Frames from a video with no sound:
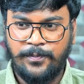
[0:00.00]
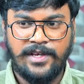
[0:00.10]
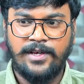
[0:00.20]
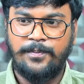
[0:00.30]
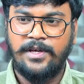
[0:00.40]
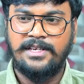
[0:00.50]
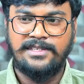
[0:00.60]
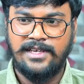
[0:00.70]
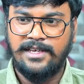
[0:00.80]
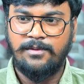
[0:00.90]
ఇప్పుడే
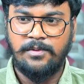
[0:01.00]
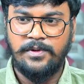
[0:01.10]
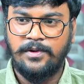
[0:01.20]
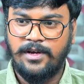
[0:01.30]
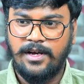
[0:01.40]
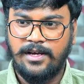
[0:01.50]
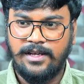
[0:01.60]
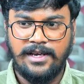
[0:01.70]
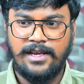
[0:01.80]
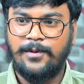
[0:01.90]
చెప్పారు లో మీరు ఒక
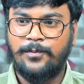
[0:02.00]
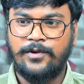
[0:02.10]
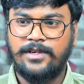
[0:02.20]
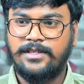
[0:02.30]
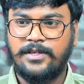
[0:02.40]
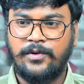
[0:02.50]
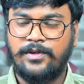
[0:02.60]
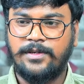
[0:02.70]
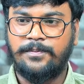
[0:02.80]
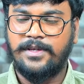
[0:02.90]
రీల్ అప్లోడ్ చేశారు
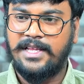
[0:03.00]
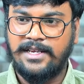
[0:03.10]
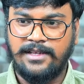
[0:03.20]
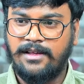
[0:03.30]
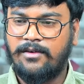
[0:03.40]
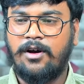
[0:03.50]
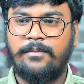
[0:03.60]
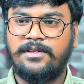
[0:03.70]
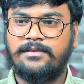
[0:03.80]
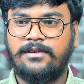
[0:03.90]
అని చెప్పి దాని కింద
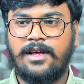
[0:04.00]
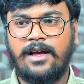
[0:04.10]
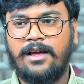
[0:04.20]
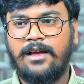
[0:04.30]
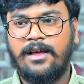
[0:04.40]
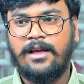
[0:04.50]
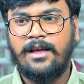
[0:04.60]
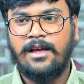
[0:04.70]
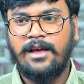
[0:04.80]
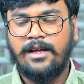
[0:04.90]
కామెంట్స్ కూడా
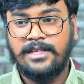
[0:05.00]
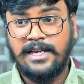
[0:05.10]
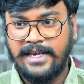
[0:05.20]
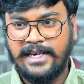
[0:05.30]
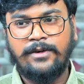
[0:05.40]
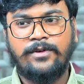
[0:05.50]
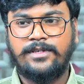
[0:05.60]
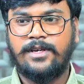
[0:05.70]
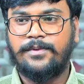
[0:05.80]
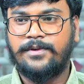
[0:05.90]
చాలా నెగిటివ్
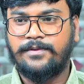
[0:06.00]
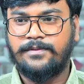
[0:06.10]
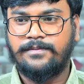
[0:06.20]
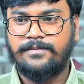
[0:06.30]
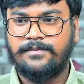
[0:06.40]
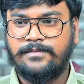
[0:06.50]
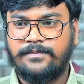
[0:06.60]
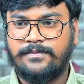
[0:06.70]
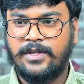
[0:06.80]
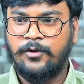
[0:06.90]
వచ్చినాయి మీకు
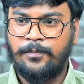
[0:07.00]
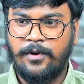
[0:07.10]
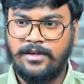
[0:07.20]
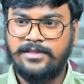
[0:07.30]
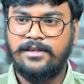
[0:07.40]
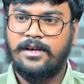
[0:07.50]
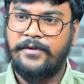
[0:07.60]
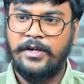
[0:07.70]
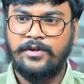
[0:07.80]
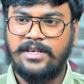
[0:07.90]
నువ్వు పాజిటివ్
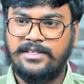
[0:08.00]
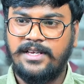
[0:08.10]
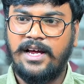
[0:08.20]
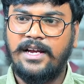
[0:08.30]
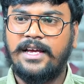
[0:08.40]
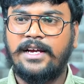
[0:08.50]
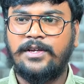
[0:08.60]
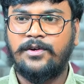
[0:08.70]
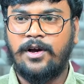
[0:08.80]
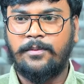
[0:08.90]
గా
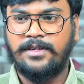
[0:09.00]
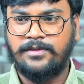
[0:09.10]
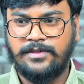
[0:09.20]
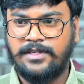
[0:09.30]
నెగటివ్ అందరు